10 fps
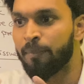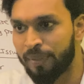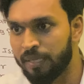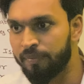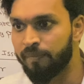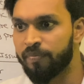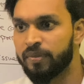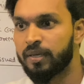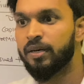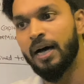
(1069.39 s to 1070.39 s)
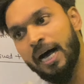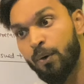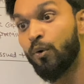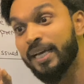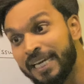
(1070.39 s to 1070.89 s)
कंपनी तो हाँ
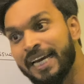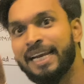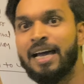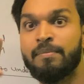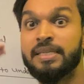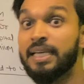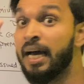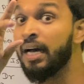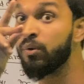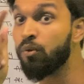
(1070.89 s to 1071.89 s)
वही एक लाख में से हाँ